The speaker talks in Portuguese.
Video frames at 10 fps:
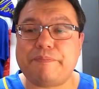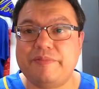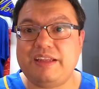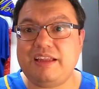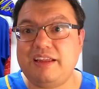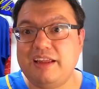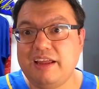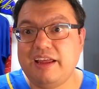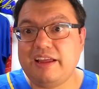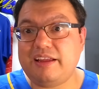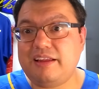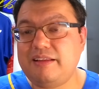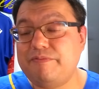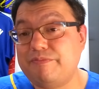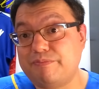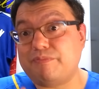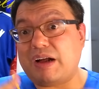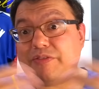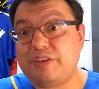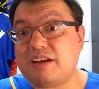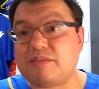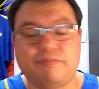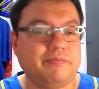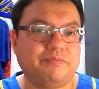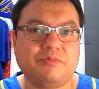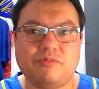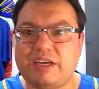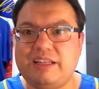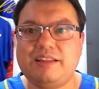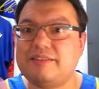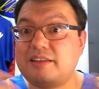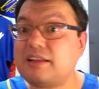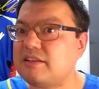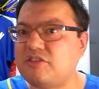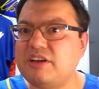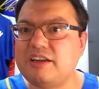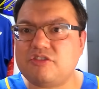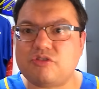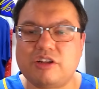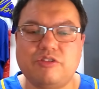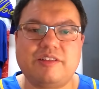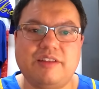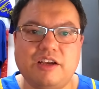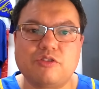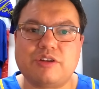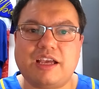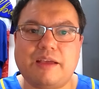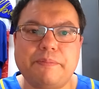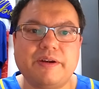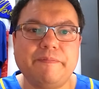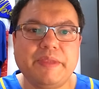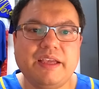E, e havia vai dezenas de grandes jogadores negros na época